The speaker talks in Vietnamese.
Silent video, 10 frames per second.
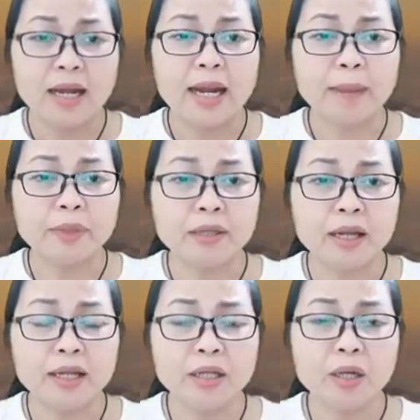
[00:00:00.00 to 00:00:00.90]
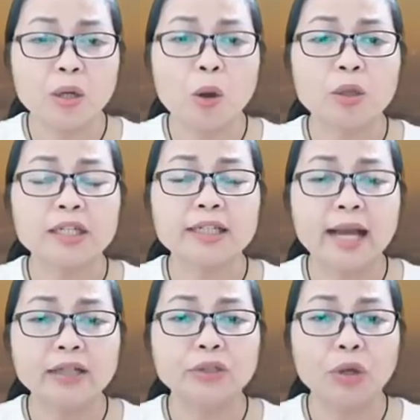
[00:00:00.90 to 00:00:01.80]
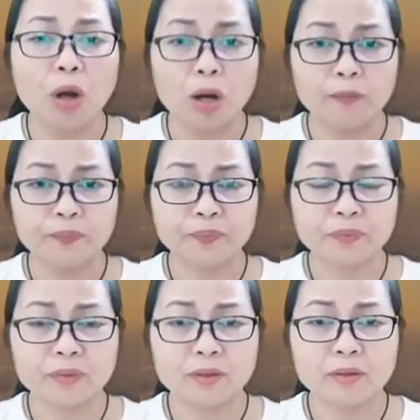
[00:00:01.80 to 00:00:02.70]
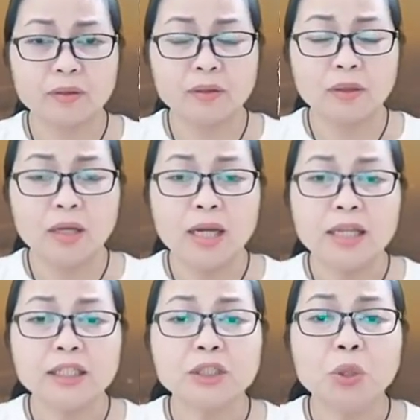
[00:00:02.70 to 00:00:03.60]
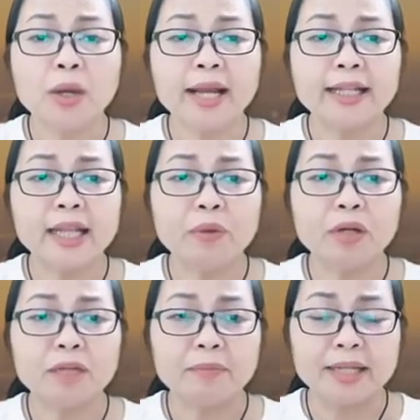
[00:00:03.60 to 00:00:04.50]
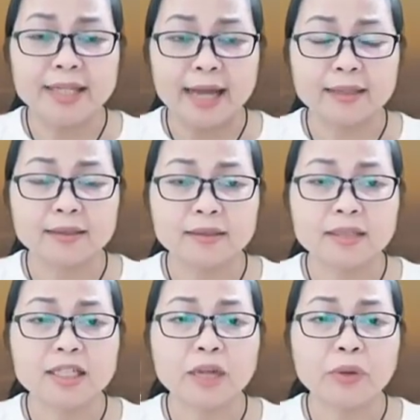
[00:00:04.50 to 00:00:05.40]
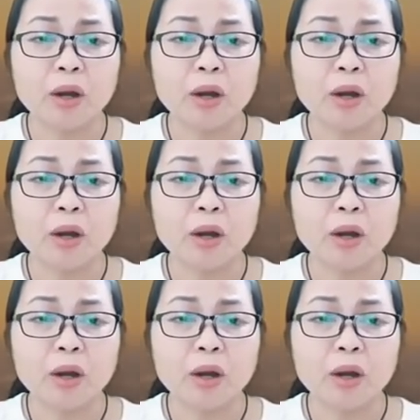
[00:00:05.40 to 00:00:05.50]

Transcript: làm như thế con sẽ thắng được họ. Người con nghe theo lời mẹ dặn, sau